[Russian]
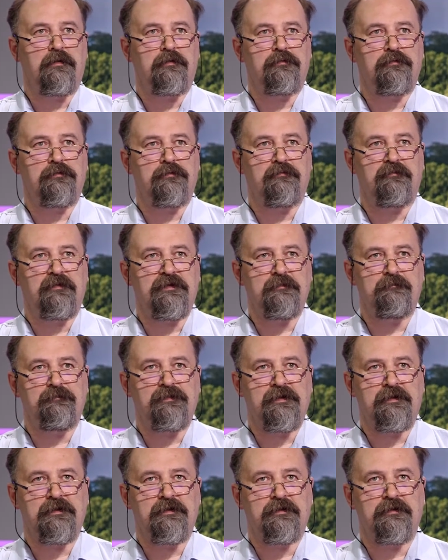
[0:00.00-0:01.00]
Ну, в этом
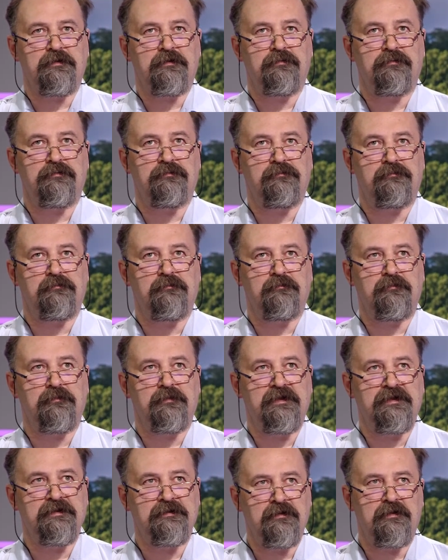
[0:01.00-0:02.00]
плане
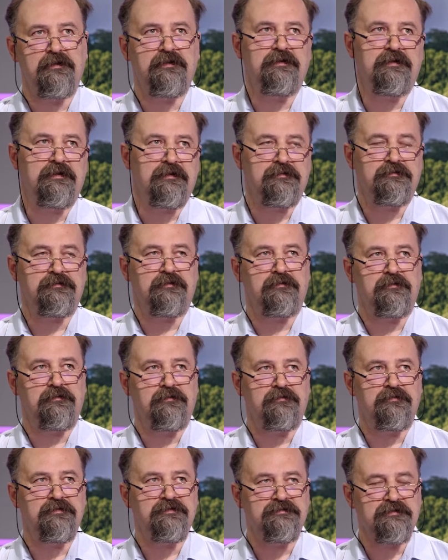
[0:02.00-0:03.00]
и да, и нет.
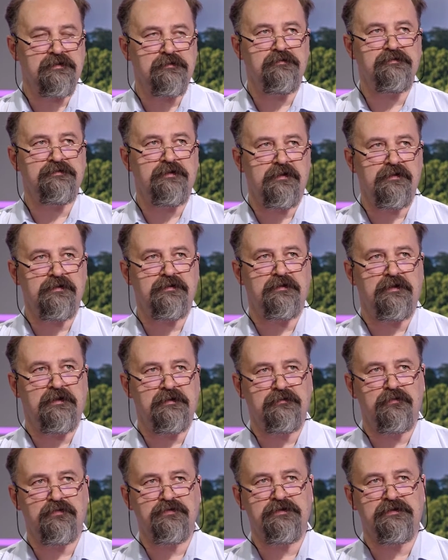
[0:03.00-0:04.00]
Э, то есть, с одной стороны, да,
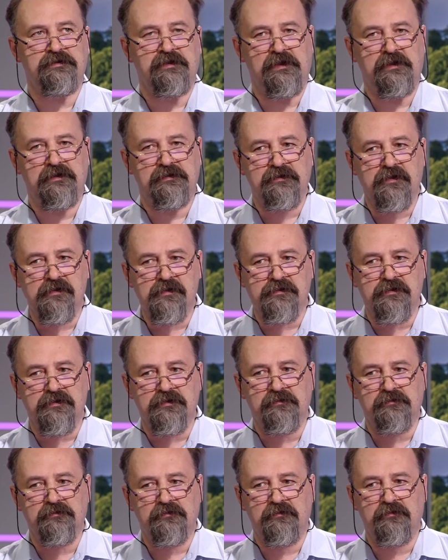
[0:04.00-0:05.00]
это очень
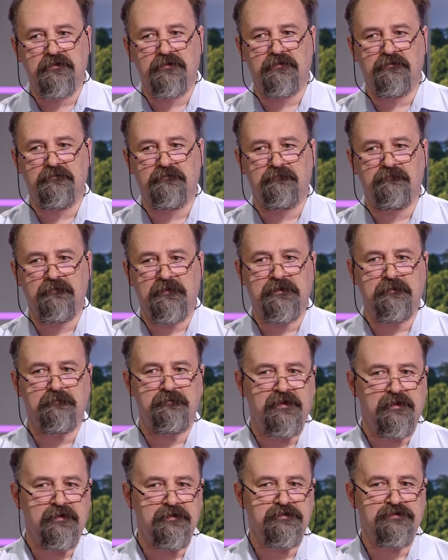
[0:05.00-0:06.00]
элитарно, э, в этом
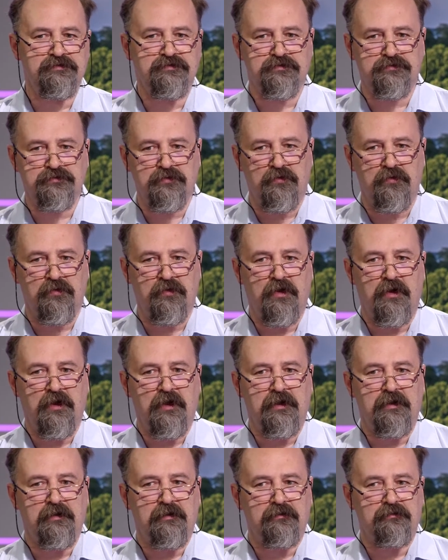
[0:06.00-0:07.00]
плане, что
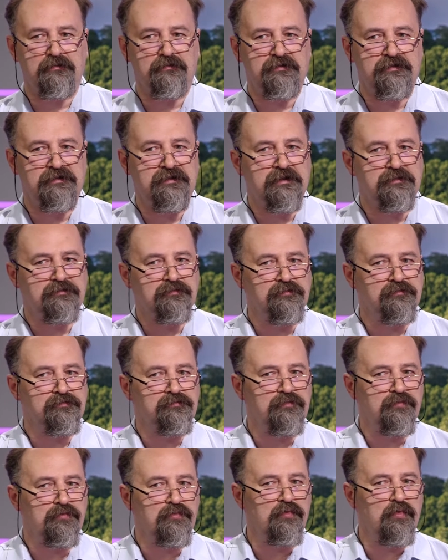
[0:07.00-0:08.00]
нету
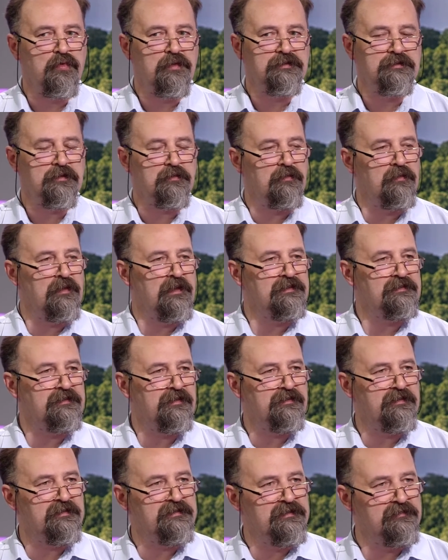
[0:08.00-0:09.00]
другой такой
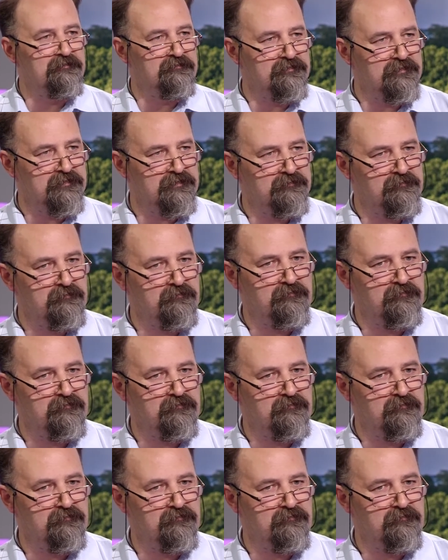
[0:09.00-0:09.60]
альтернативной